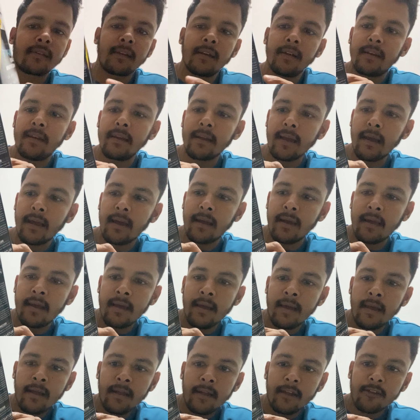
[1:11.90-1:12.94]
की ठीक है
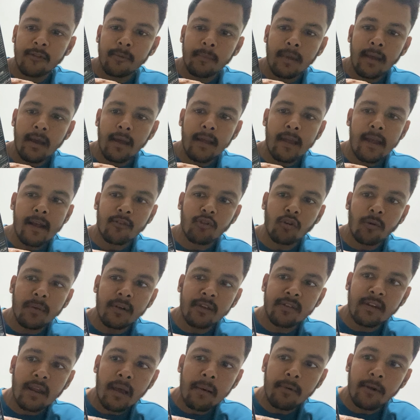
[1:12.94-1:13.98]
इसमें
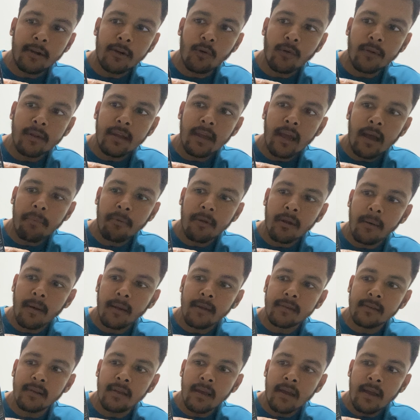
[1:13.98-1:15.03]
120 टैबलेट होंगी आपके
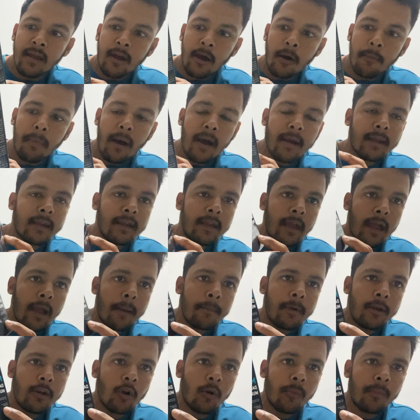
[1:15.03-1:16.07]
पास बाकी
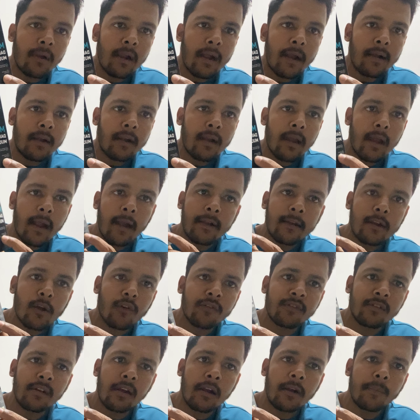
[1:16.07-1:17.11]
अमीनो ब्लेंड
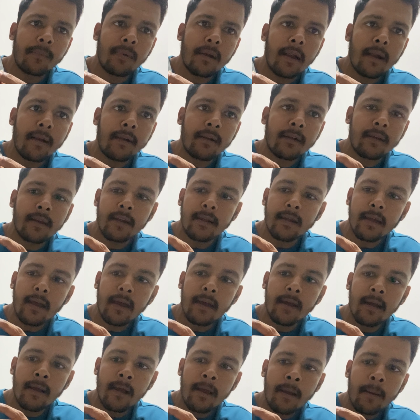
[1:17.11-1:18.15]
एंटीऑक्सीडेंट ब्लेंड ठीक है
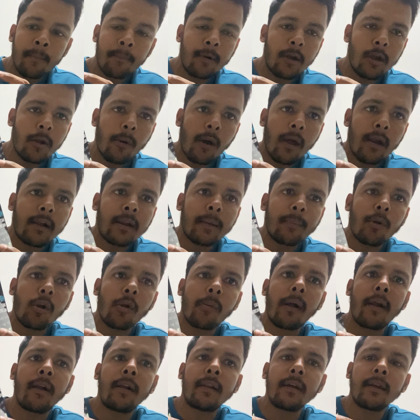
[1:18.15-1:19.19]
प्रीबायोटिक
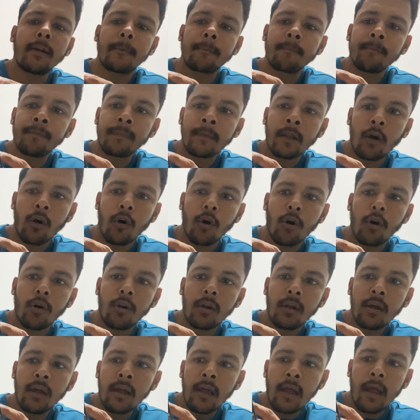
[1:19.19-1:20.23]
प्रोबायोटिक
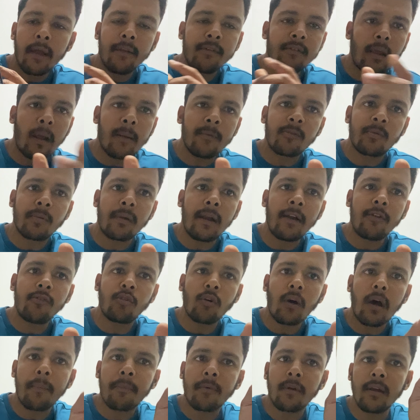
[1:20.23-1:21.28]
और एंजाइम्स ब्लेंड जो
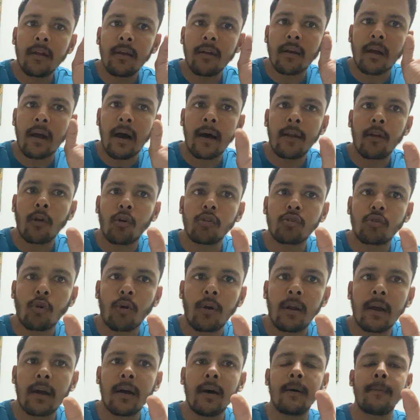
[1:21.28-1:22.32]
आपके खाने को
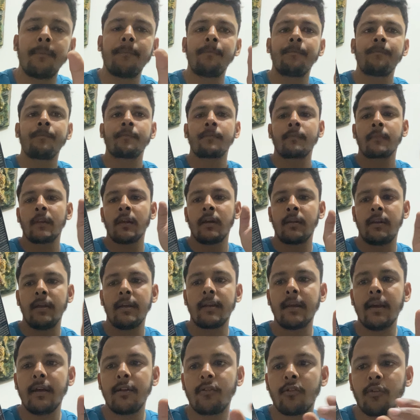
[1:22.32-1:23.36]
तोड़ेगा ठीक
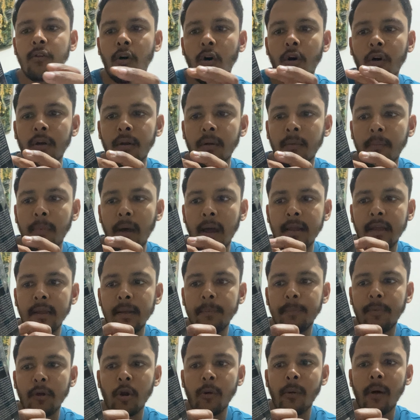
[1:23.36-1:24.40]
है और बाकी
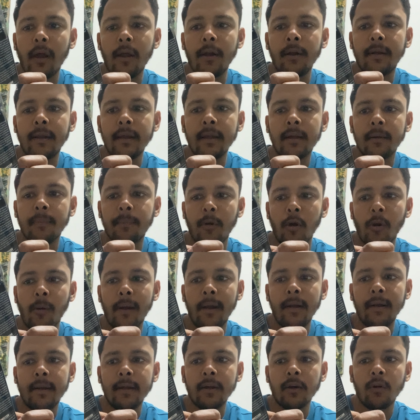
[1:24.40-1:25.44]
प्रीबायोटिक
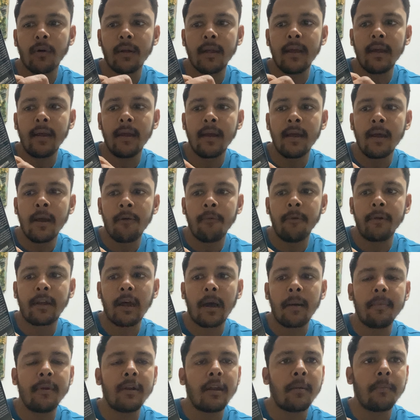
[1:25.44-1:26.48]
प्रोबायोटिक हो गए
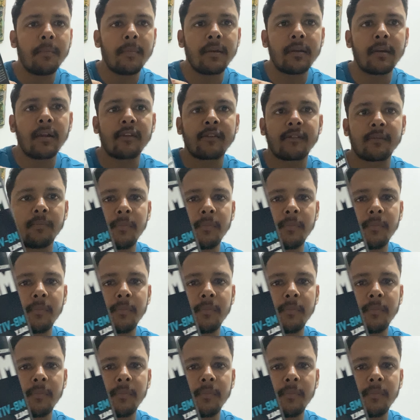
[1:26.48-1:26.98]
विटामिन एंड मिनरल्स